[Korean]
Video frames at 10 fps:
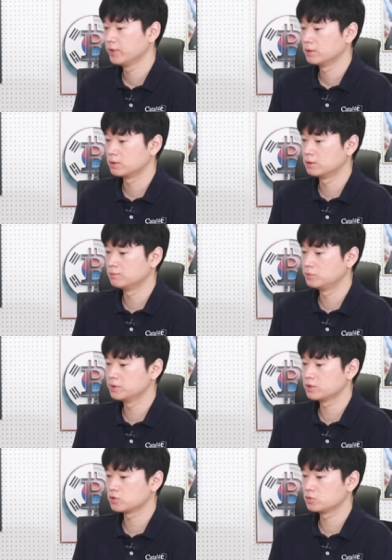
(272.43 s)
그런
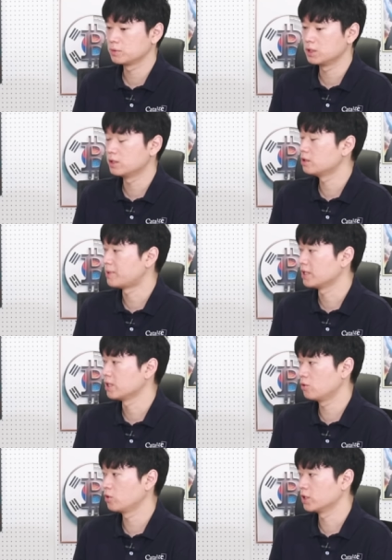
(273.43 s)
부분에서 좀 기대를 많이
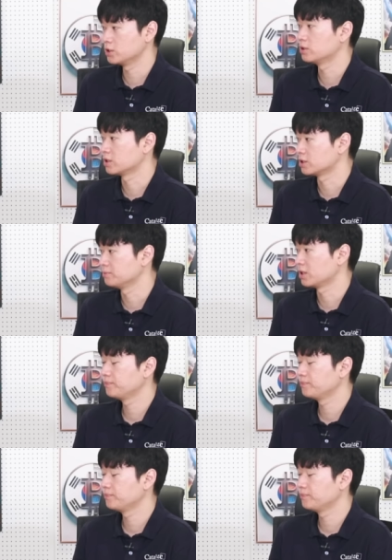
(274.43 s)
하고 계시는 것 같습니다.